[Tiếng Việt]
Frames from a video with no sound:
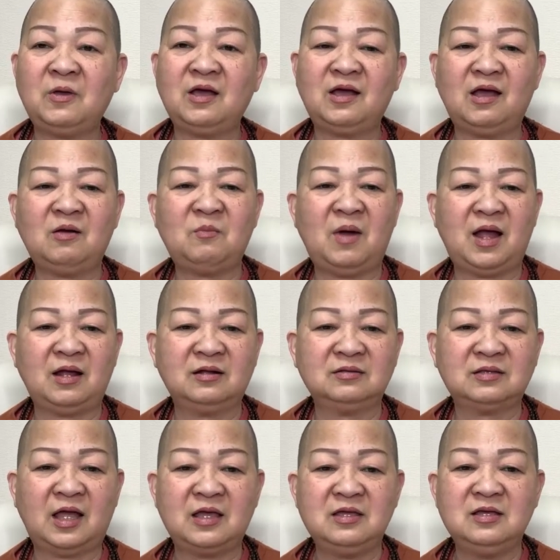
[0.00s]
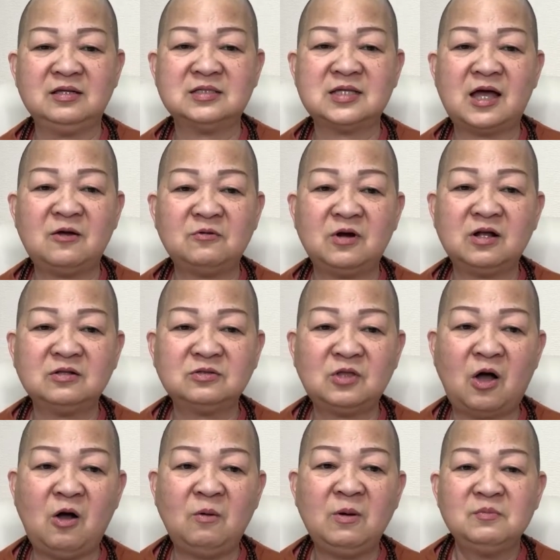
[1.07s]
nha các bạn. Tại vì sao rất
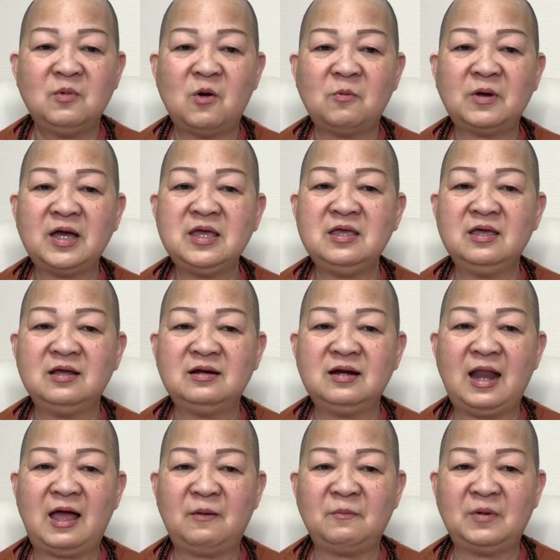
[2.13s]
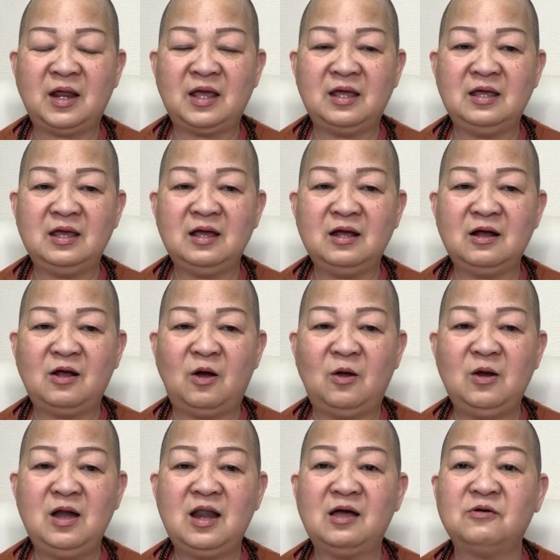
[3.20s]
tốt? Một cái việc làm này á,
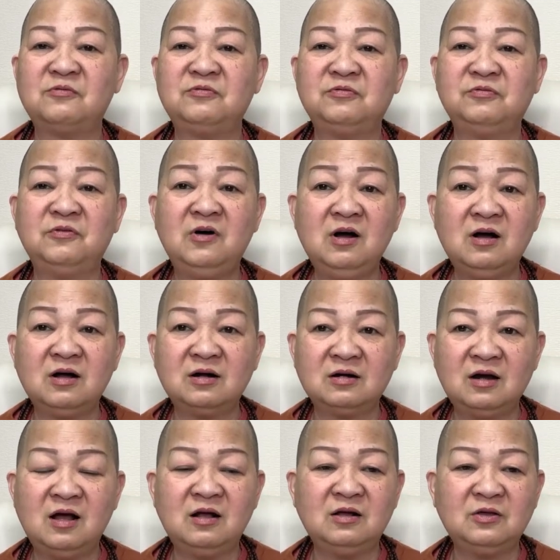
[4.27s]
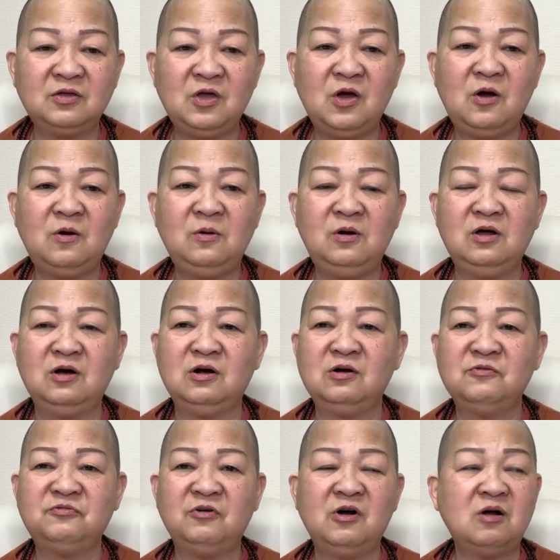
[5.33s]
gọi là phước đức vô
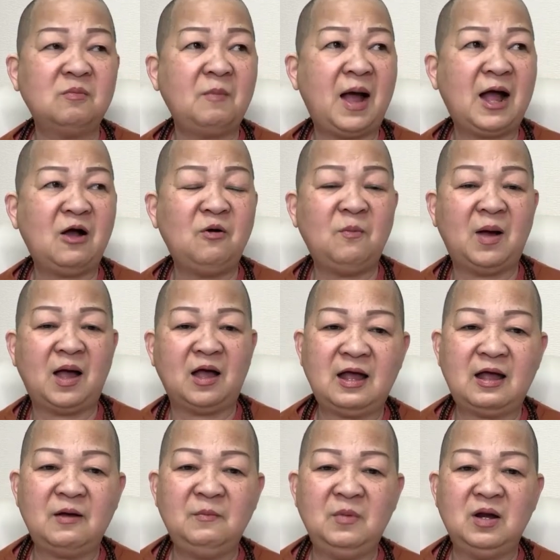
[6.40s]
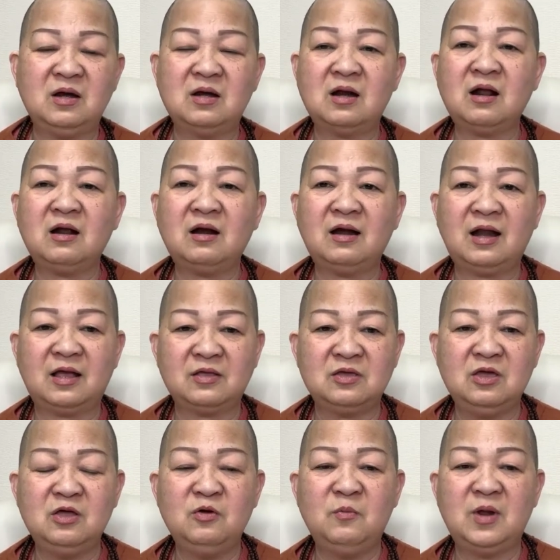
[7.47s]
lượng, phước báo mà hả mình rất là
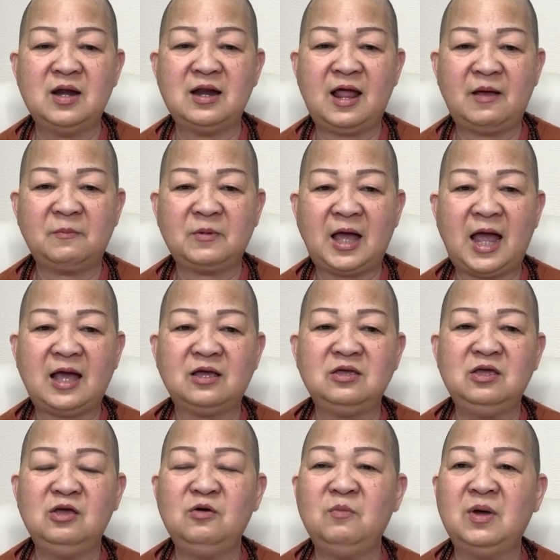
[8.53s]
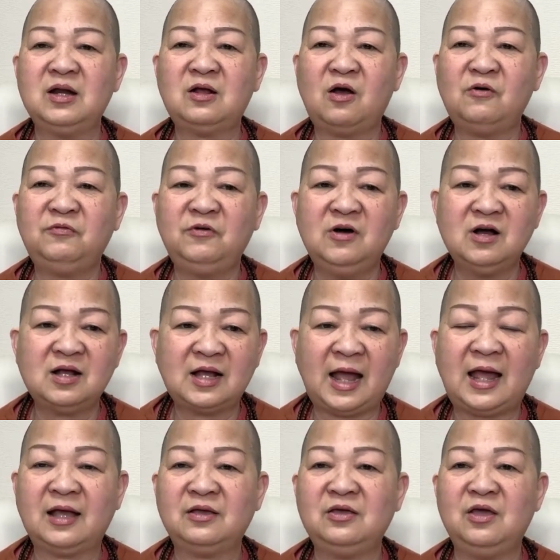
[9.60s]
nhiều, mình làm càng nhiều mình có phước
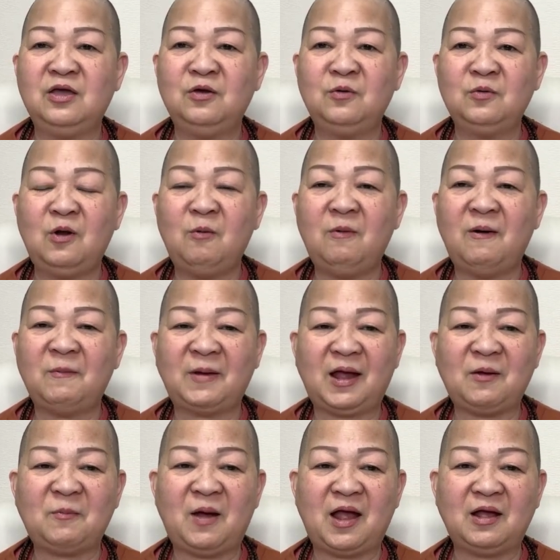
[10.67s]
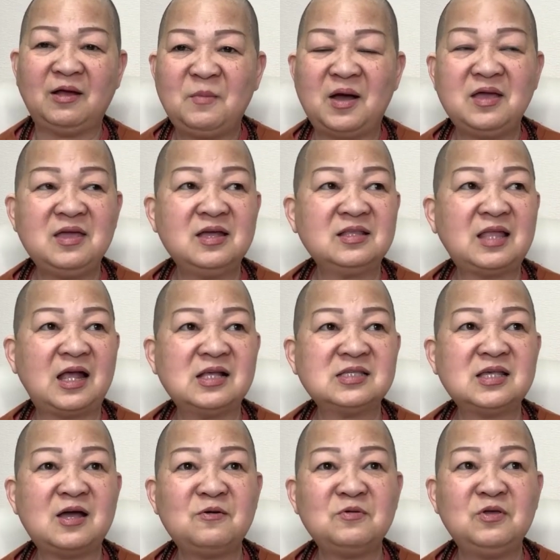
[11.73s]
càng nhiều, đúng không các bạn? Bởi vì tại
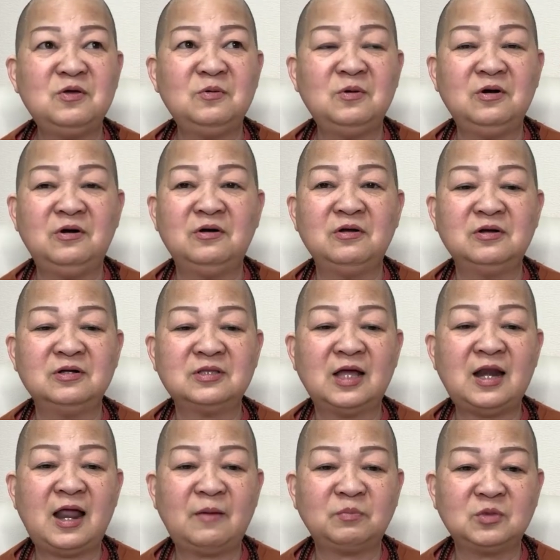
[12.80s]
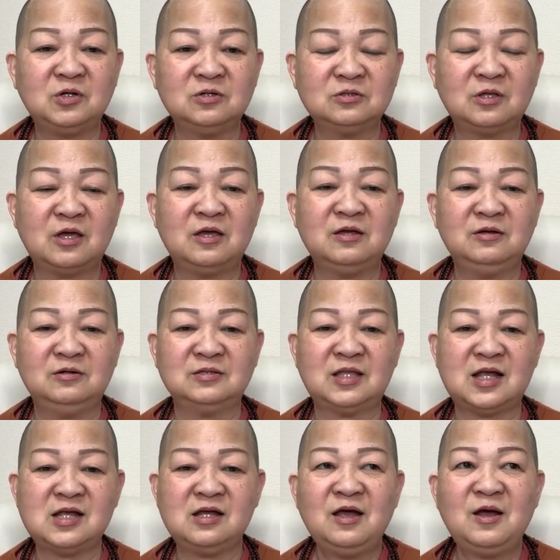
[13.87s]
sao nhiều người người ta làm từ thiện, người
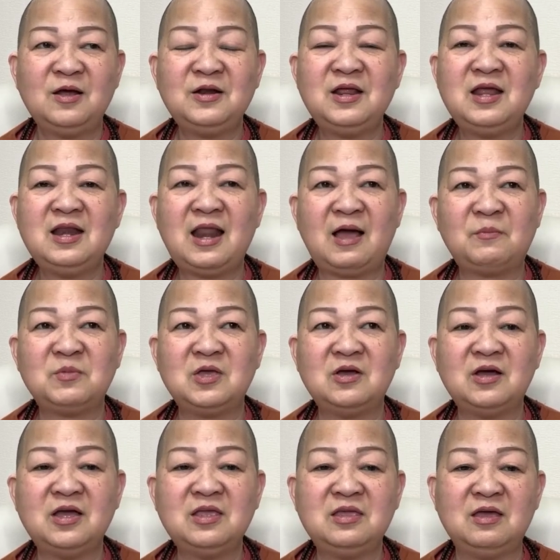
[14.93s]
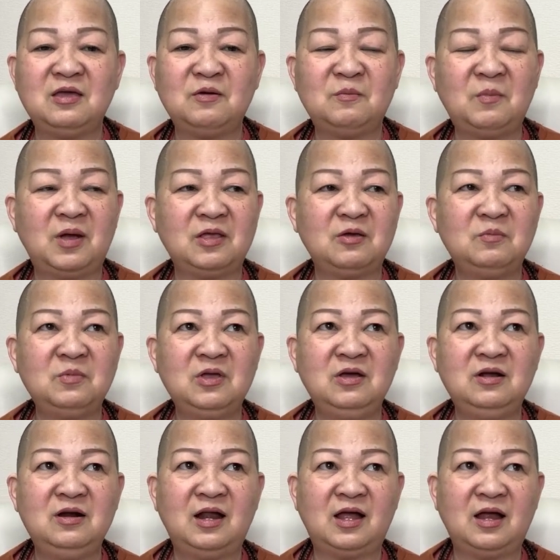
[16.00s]
ta à, đi làm những cái việc mà giống
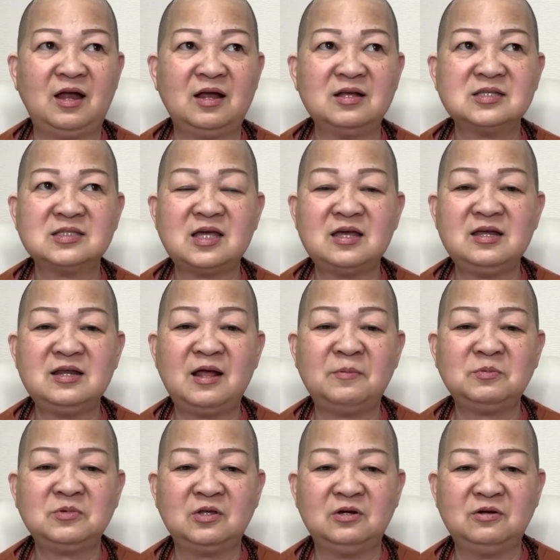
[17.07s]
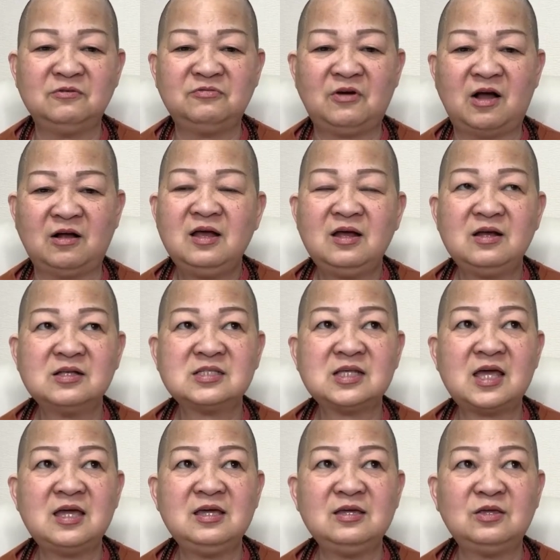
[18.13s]
như là hả xây đắp tượng Phật, à,
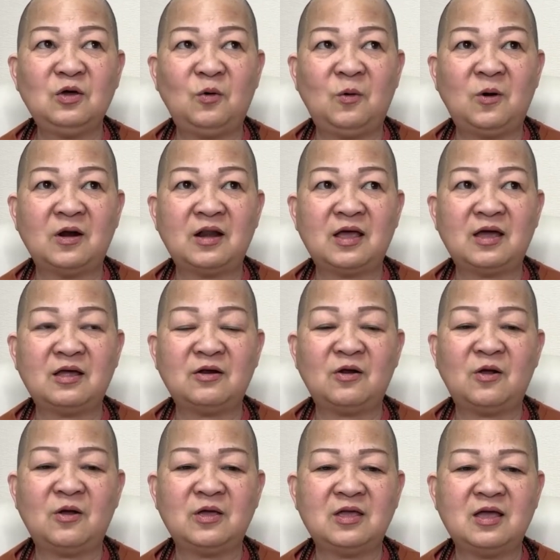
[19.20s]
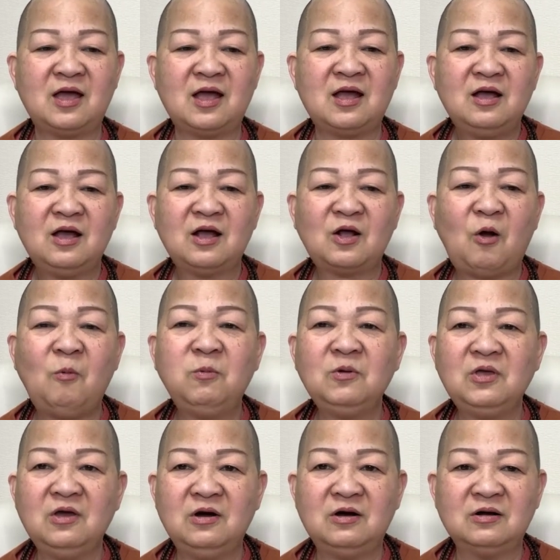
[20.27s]
xây chùa nè, rồi à, cúng
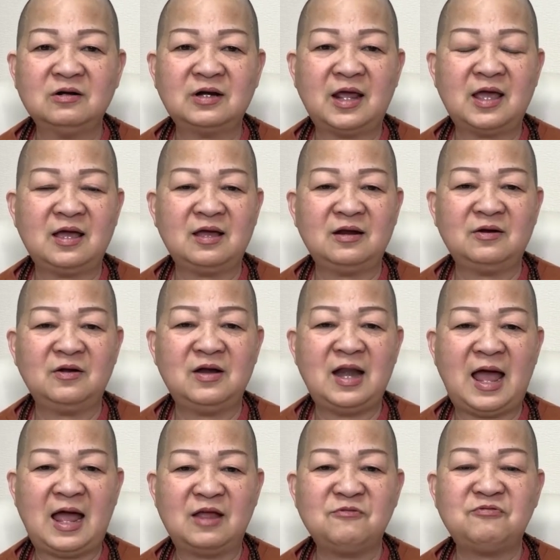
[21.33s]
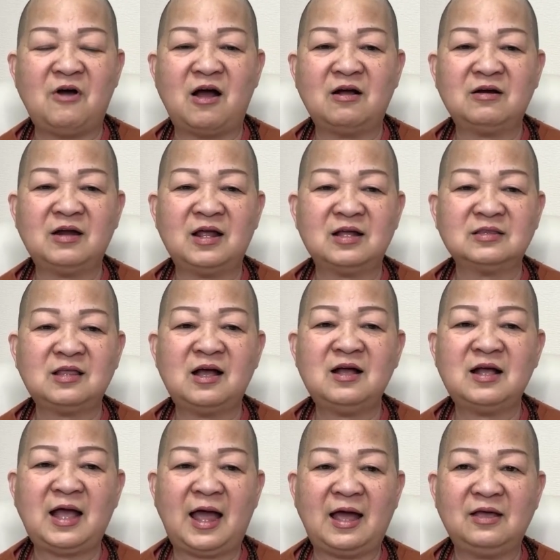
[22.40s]
dường nè, rồi lại Phật nè,
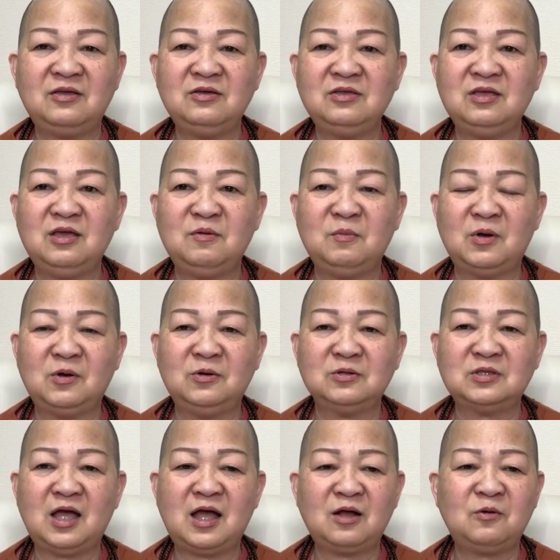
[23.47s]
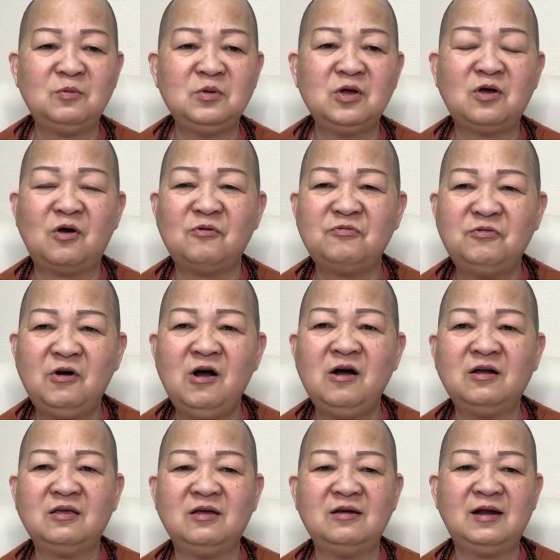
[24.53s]
tất cả những gì mà người ta cũng như có
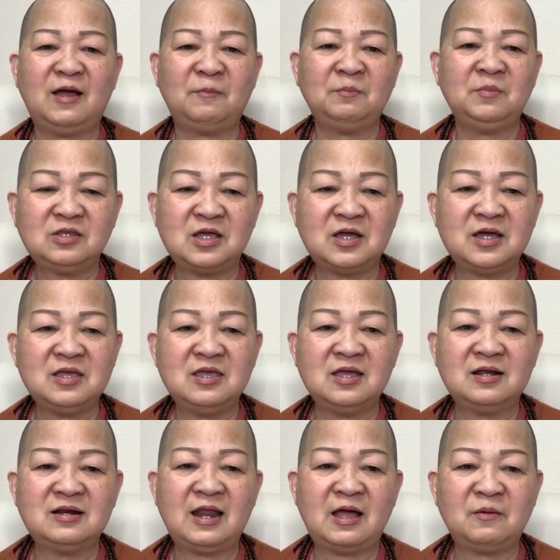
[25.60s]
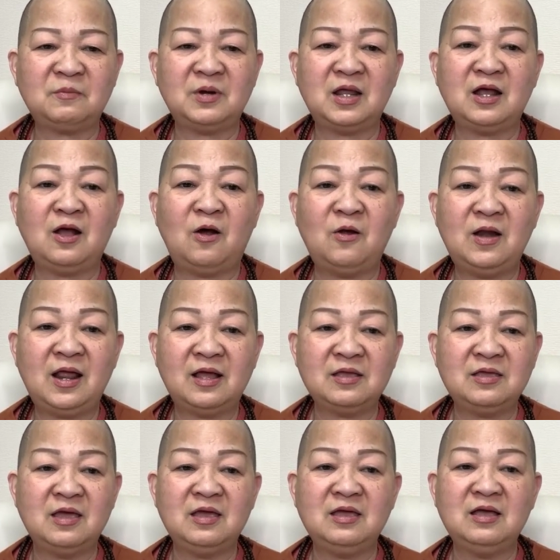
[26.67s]
phước dữ lắm, thì cái việc làm này gọi là
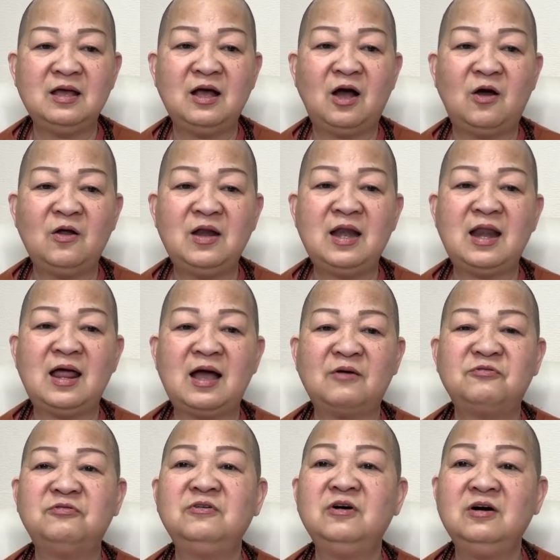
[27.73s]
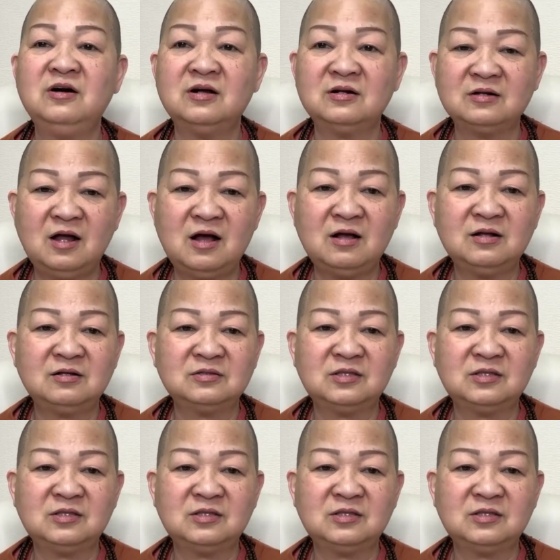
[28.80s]
gì? Gọi là phước đức.